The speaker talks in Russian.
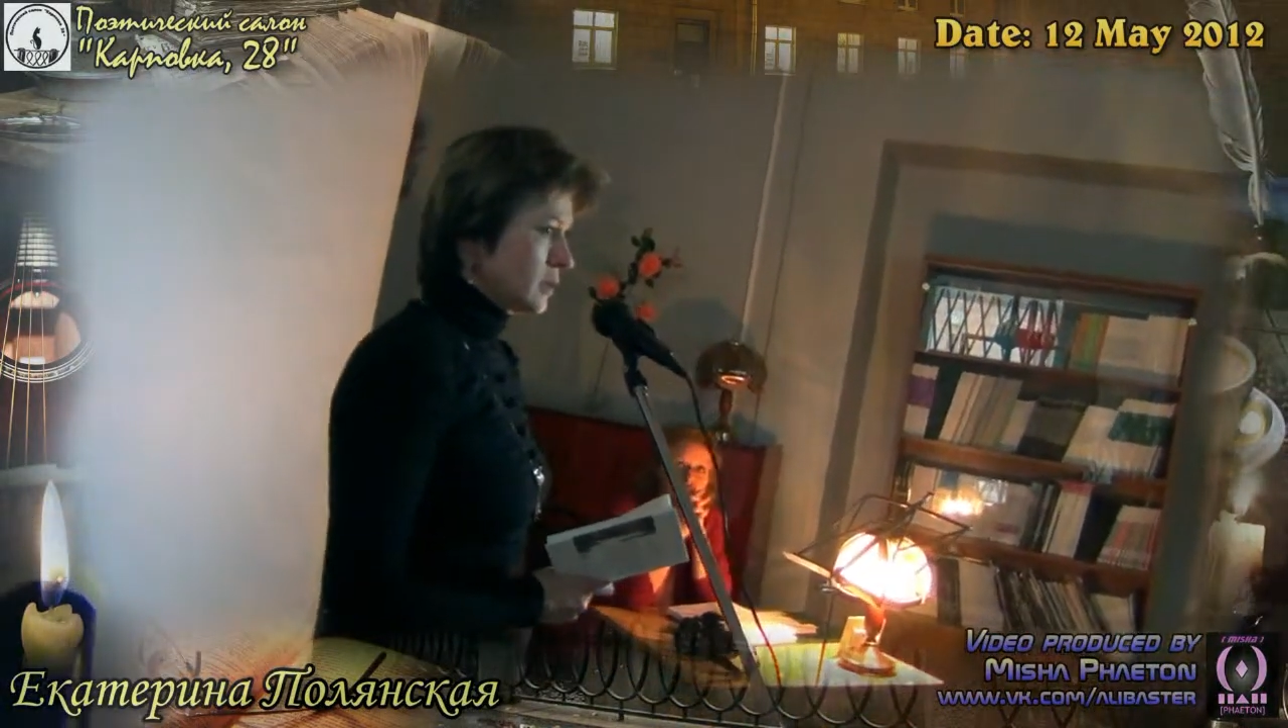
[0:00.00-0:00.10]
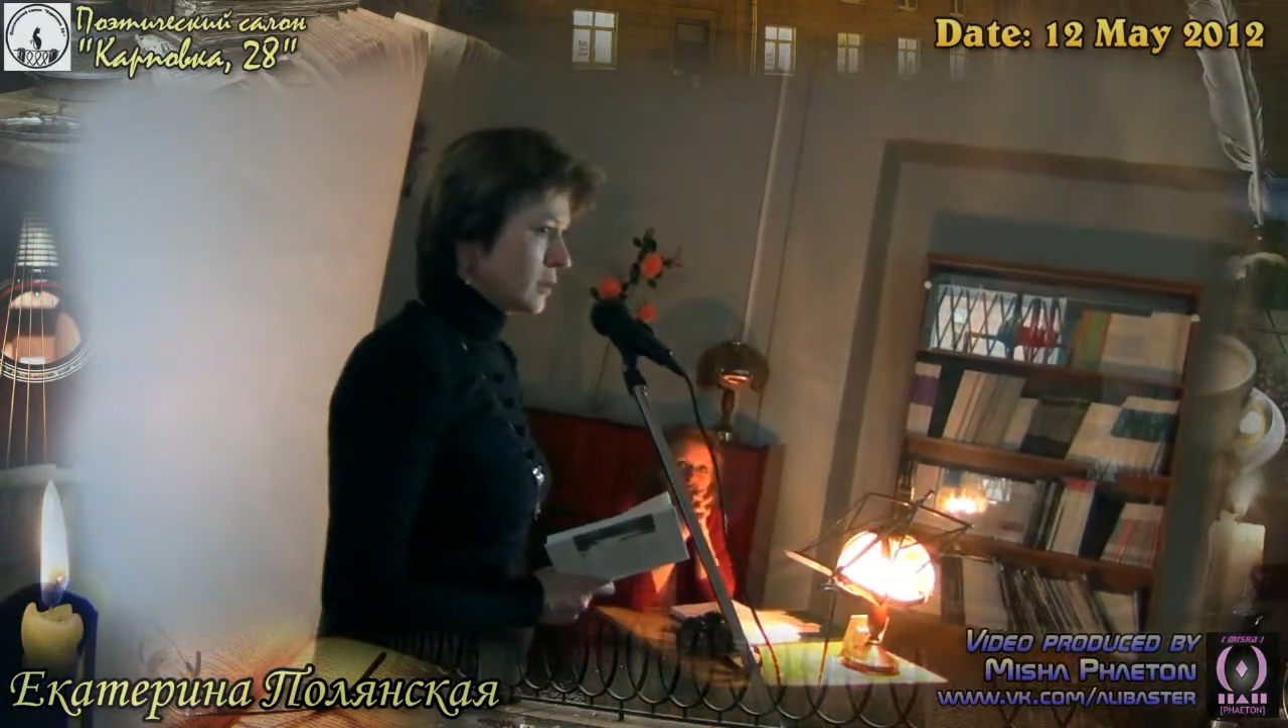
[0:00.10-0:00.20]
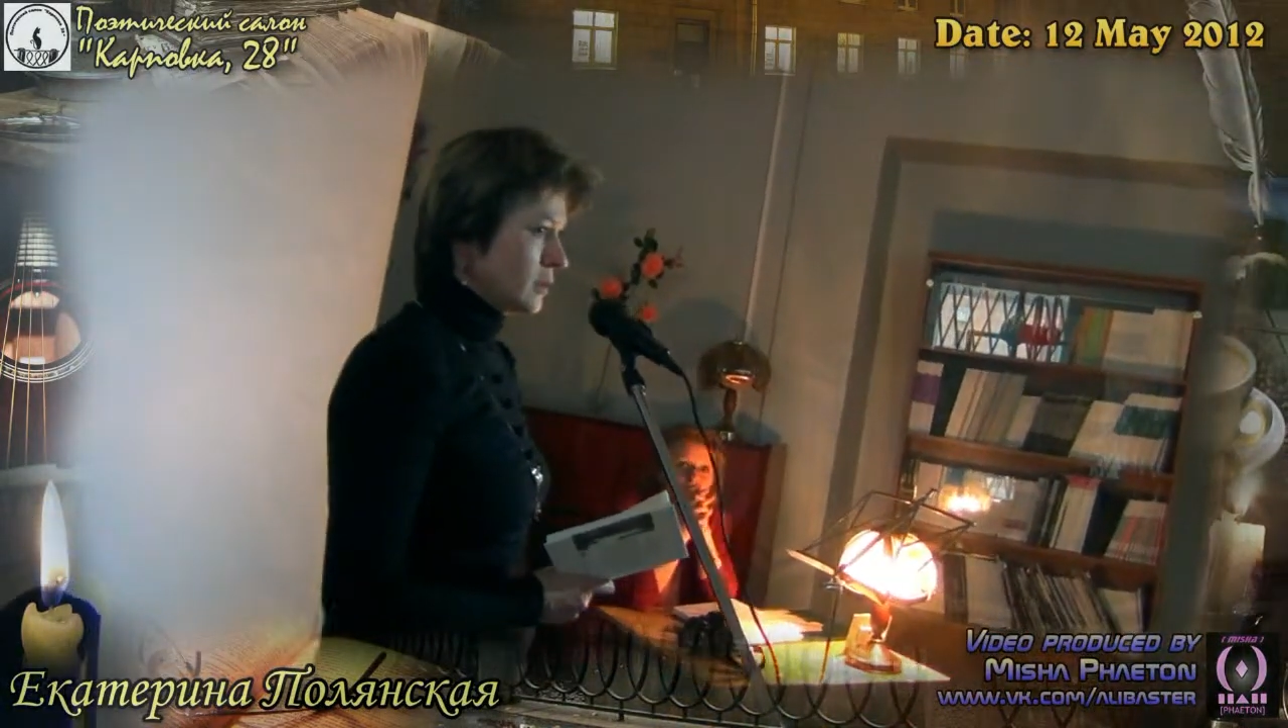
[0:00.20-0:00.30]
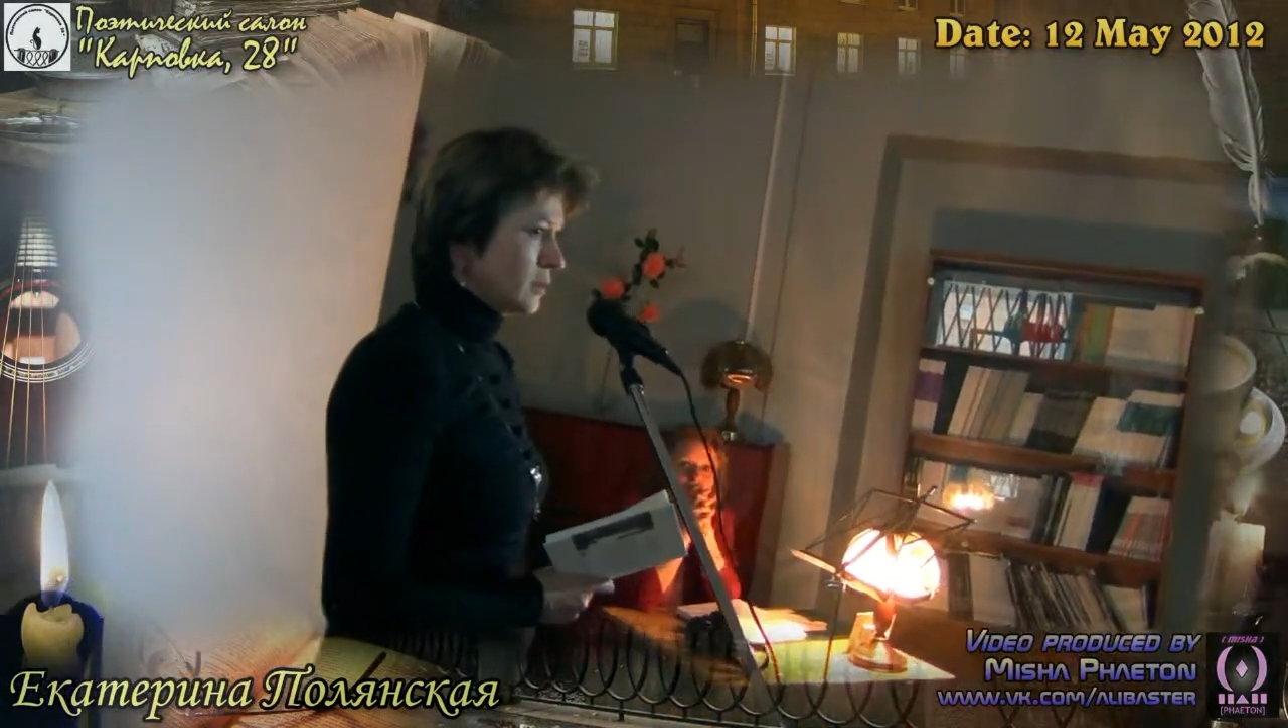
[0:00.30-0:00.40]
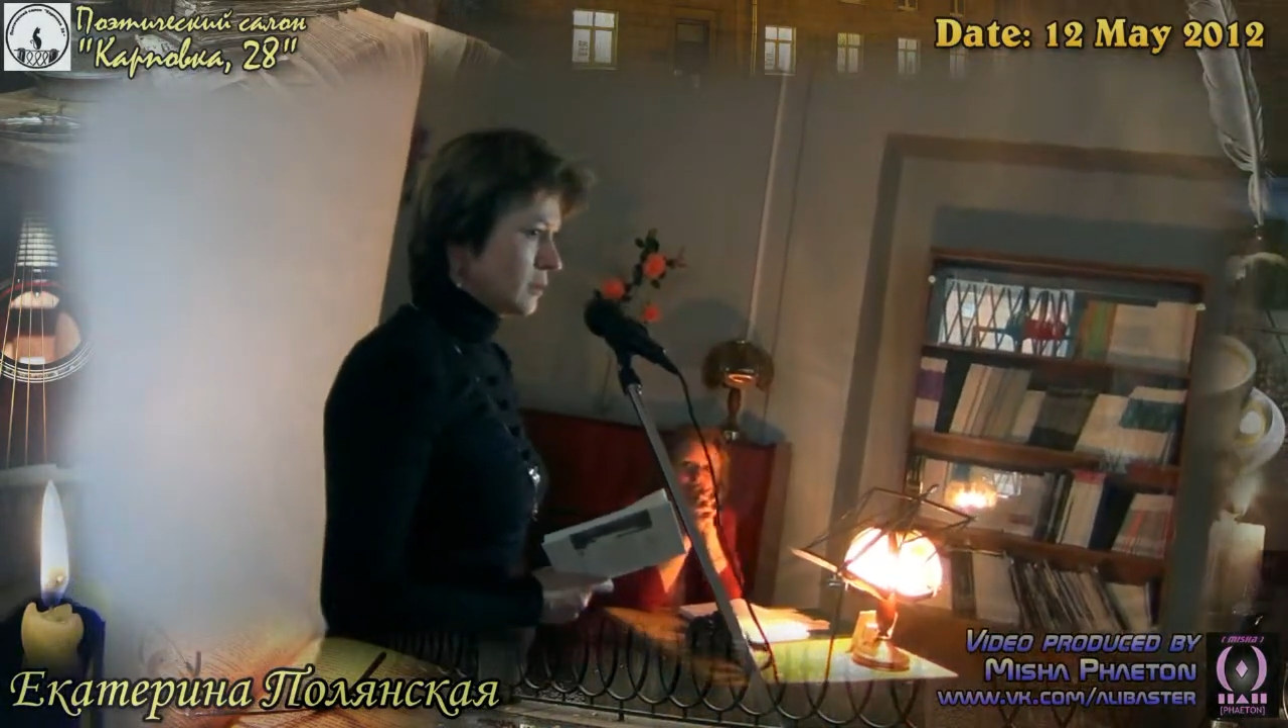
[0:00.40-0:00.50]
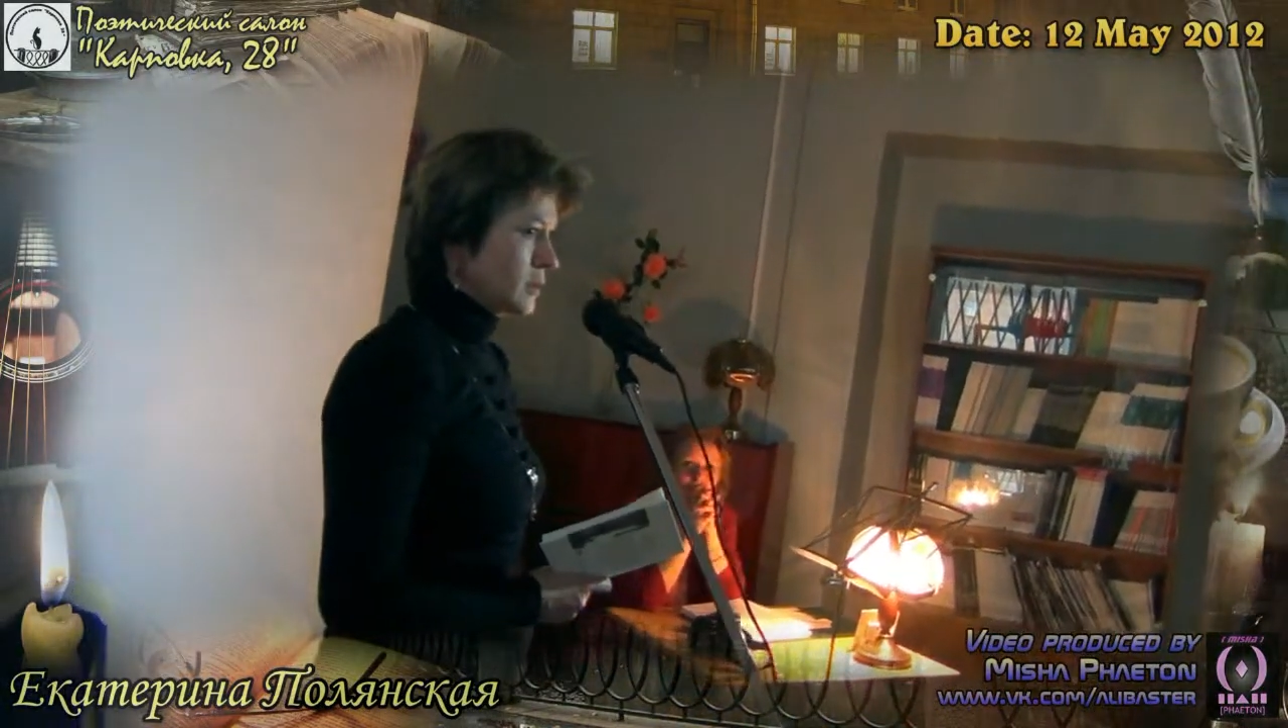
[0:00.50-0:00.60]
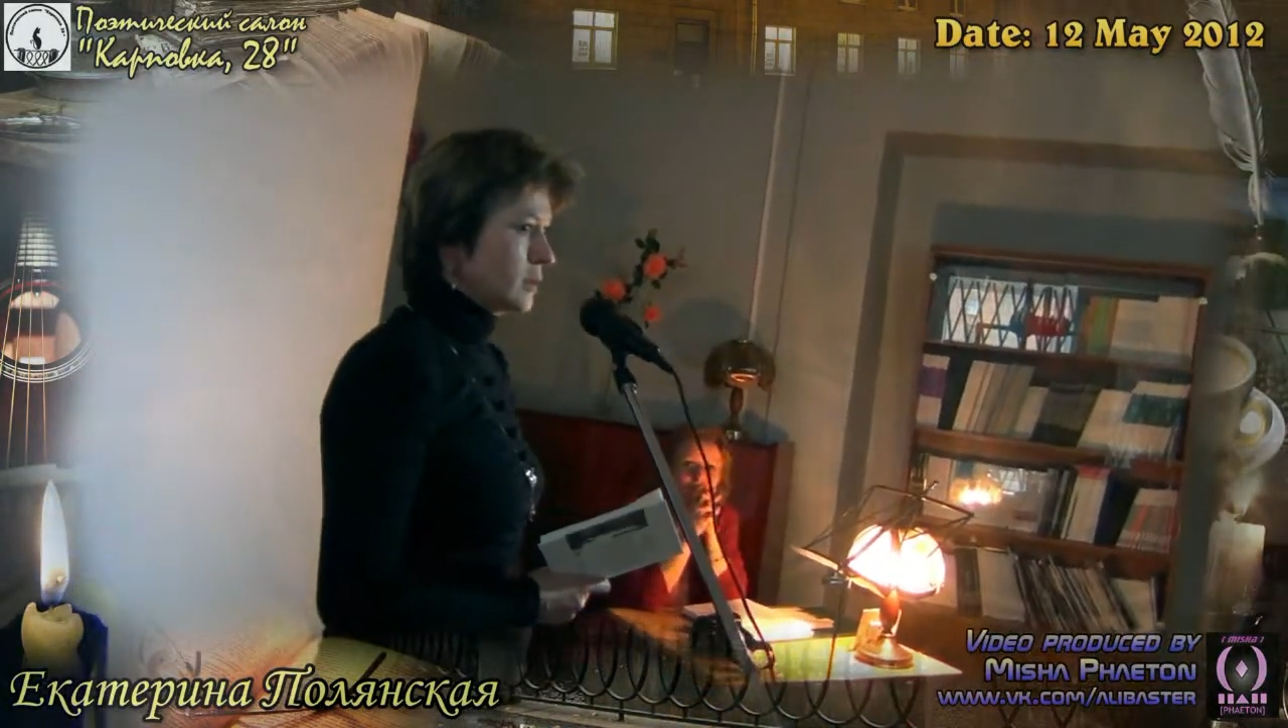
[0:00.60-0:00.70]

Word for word: и